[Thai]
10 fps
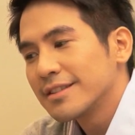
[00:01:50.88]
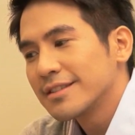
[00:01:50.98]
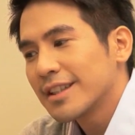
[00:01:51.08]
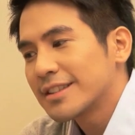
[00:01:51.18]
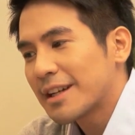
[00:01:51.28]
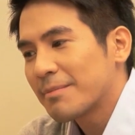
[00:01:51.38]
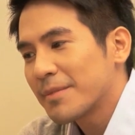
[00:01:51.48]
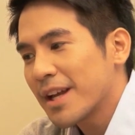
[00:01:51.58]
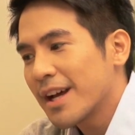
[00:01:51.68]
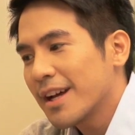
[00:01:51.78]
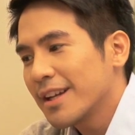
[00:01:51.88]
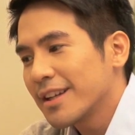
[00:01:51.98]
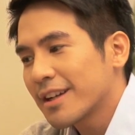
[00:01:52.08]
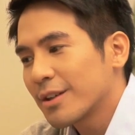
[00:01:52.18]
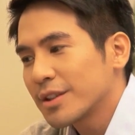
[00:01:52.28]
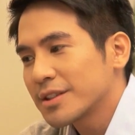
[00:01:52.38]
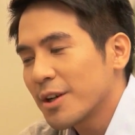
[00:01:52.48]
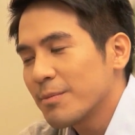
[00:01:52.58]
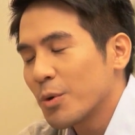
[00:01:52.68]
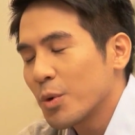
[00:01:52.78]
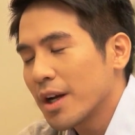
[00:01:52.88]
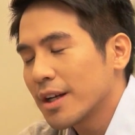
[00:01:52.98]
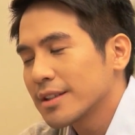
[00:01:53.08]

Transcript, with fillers: จะจำได้เขาจะชอบบอกว่า